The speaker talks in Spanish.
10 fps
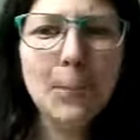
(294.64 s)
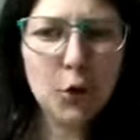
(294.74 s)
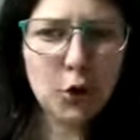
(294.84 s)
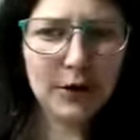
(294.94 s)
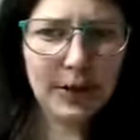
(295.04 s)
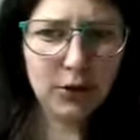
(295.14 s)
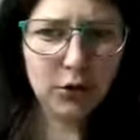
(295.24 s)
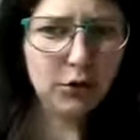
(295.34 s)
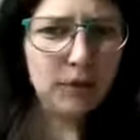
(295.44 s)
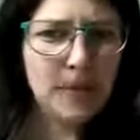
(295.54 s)
Por lo
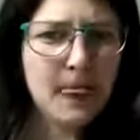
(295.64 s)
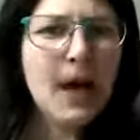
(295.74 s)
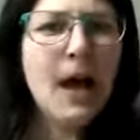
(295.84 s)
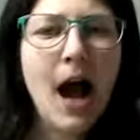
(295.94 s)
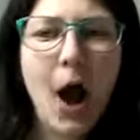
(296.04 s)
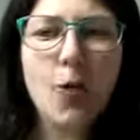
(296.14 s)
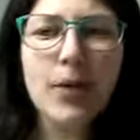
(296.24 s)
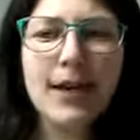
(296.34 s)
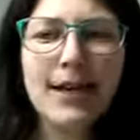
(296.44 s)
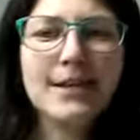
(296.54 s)
tanto,
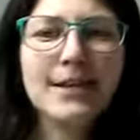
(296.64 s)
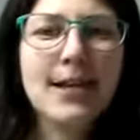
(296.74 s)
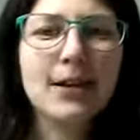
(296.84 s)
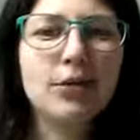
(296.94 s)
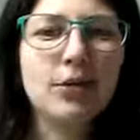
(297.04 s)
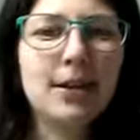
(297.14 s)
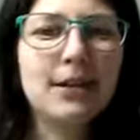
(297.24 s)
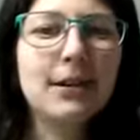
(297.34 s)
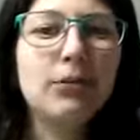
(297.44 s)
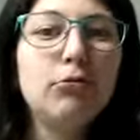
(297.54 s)
aunque es cierto que
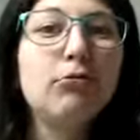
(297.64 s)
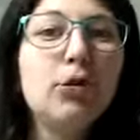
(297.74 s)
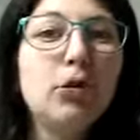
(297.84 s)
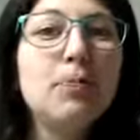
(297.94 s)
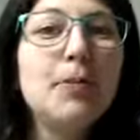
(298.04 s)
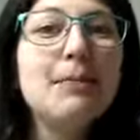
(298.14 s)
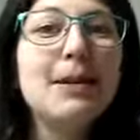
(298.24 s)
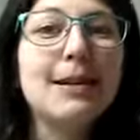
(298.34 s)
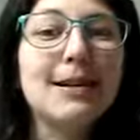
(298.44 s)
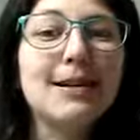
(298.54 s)
este estudio no
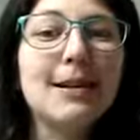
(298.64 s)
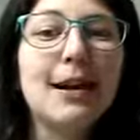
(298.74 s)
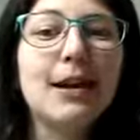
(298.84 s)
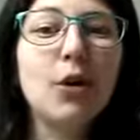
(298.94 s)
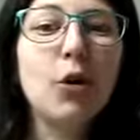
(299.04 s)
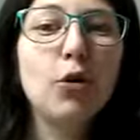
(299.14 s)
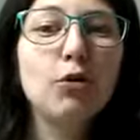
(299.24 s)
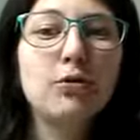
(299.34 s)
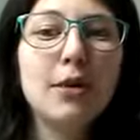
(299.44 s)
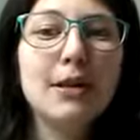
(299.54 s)
permite extraer
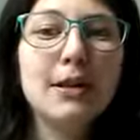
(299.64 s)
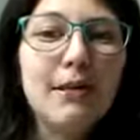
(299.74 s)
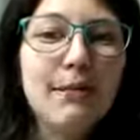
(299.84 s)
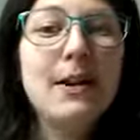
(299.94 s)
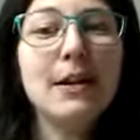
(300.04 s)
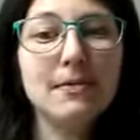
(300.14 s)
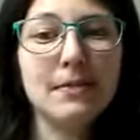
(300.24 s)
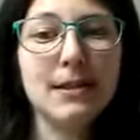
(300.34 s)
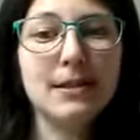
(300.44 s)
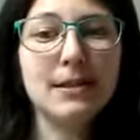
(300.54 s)
conclusiones
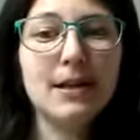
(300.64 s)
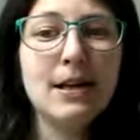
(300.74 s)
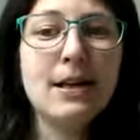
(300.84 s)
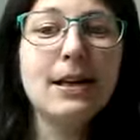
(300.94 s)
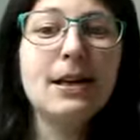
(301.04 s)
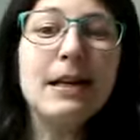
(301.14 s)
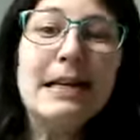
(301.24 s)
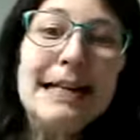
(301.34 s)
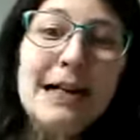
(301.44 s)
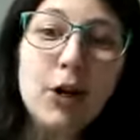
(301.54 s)
firmes
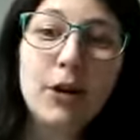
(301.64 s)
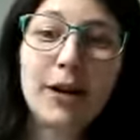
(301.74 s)
y que los